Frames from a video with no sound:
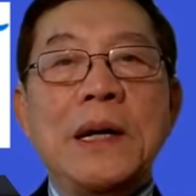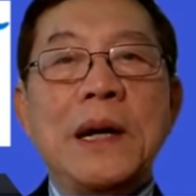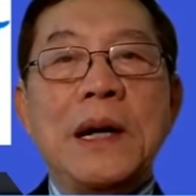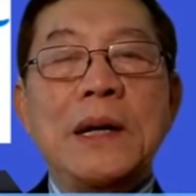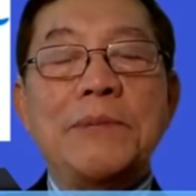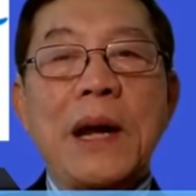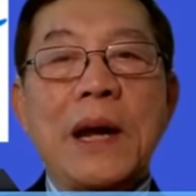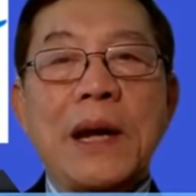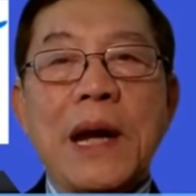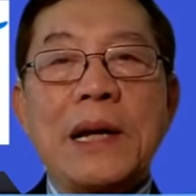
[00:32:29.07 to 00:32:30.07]
uh, bằng
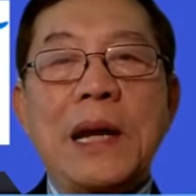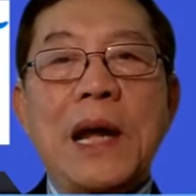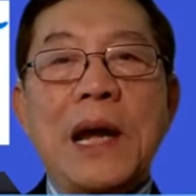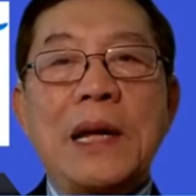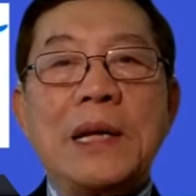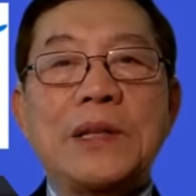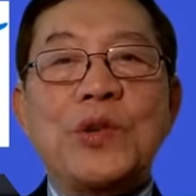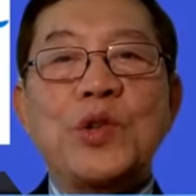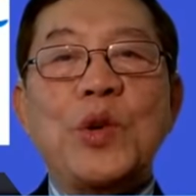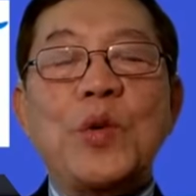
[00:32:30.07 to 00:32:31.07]
cách là để
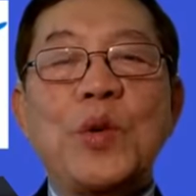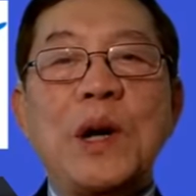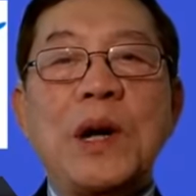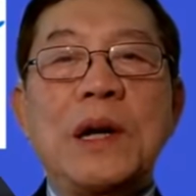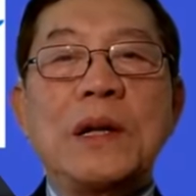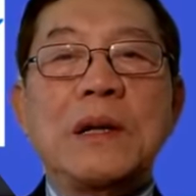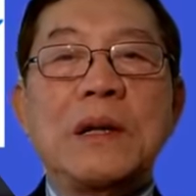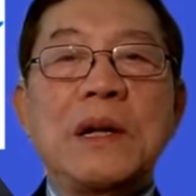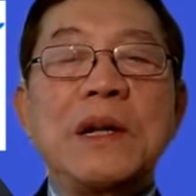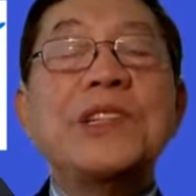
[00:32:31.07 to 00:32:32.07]
social
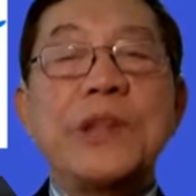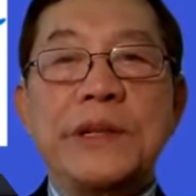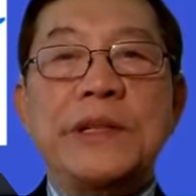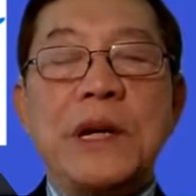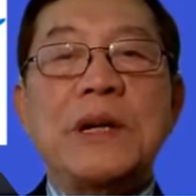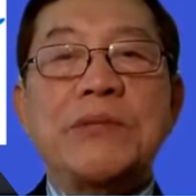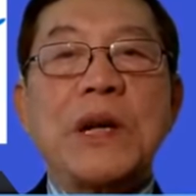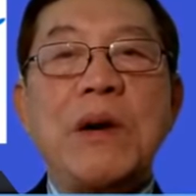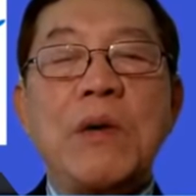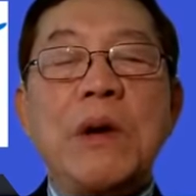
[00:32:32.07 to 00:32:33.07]
uh, distance ở trong
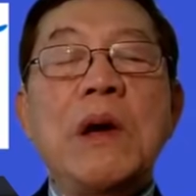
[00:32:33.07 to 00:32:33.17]
xã hội.